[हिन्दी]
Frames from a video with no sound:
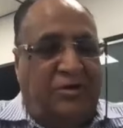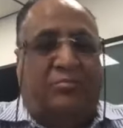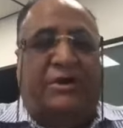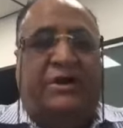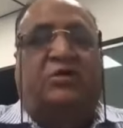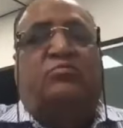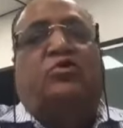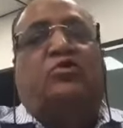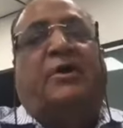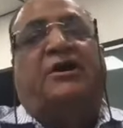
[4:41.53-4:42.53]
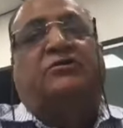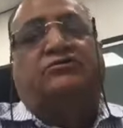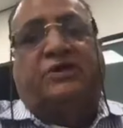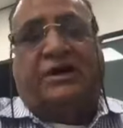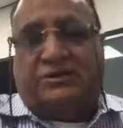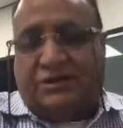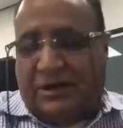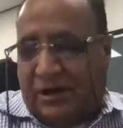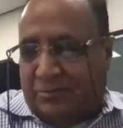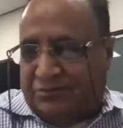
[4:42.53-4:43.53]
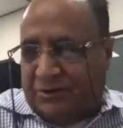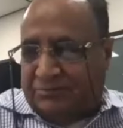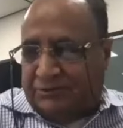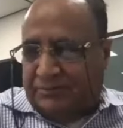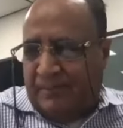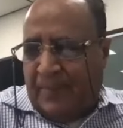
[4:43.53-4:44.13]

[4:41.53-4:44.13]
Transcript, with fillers: मेरी एक मौदवाना गुजारिश है आप सब से